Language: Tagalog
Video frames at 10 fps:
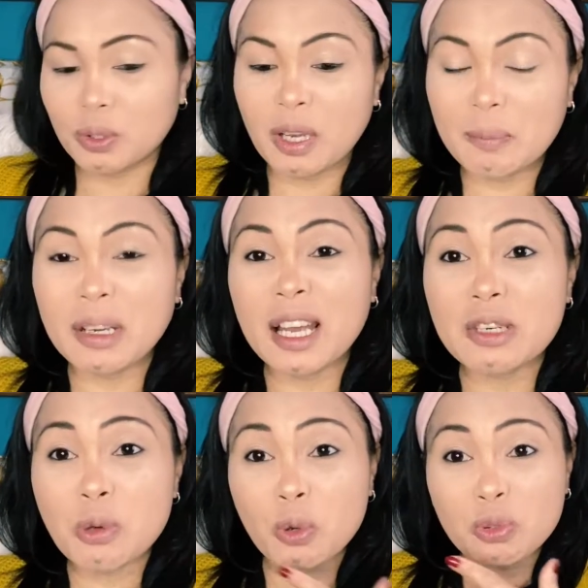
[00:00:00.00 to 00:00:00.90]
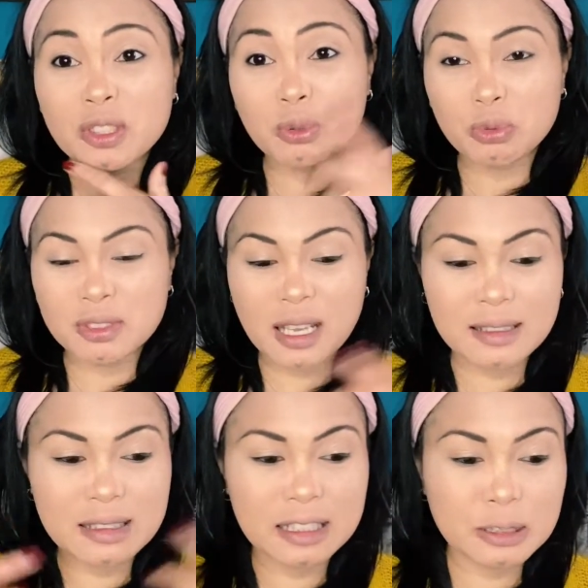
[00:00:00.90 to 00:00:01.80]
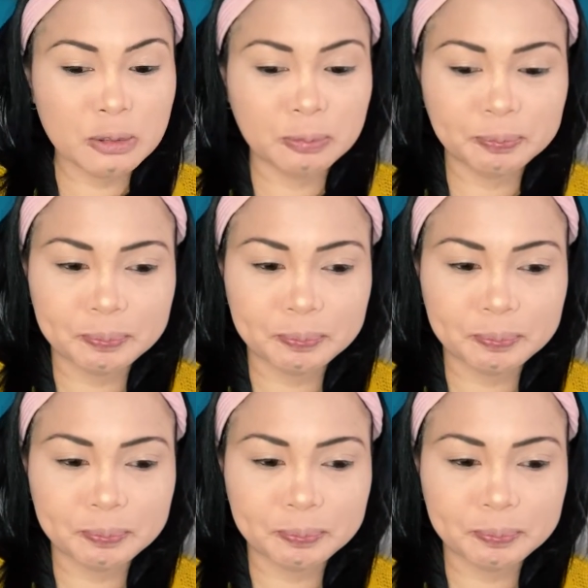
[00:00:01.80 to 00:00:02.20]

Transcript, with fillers: So, ano ako dito sa aking ano